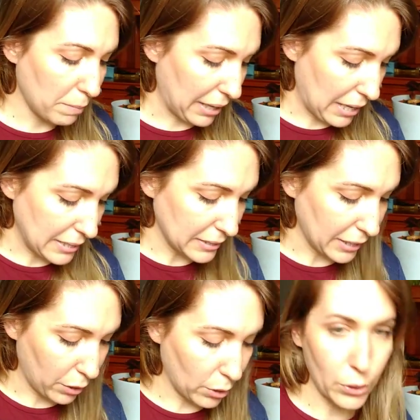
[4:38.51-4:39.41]
para el
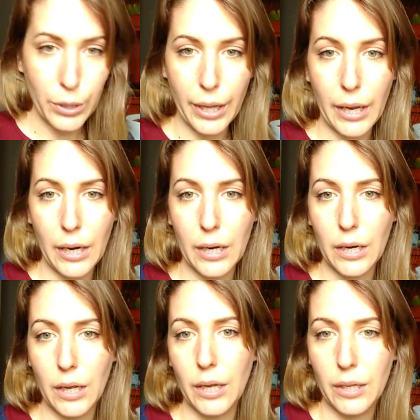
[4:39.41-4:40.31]
hinchazón
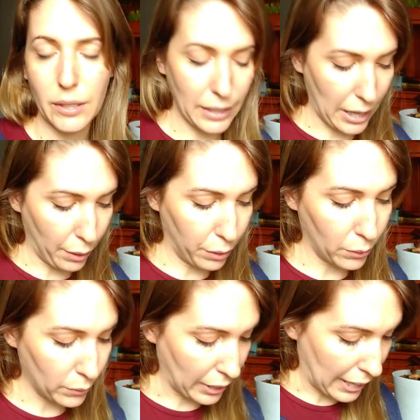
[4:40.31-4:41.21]
eh, de la
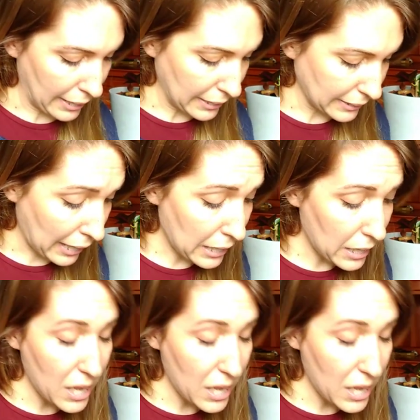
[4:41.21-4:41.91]
zona y tal.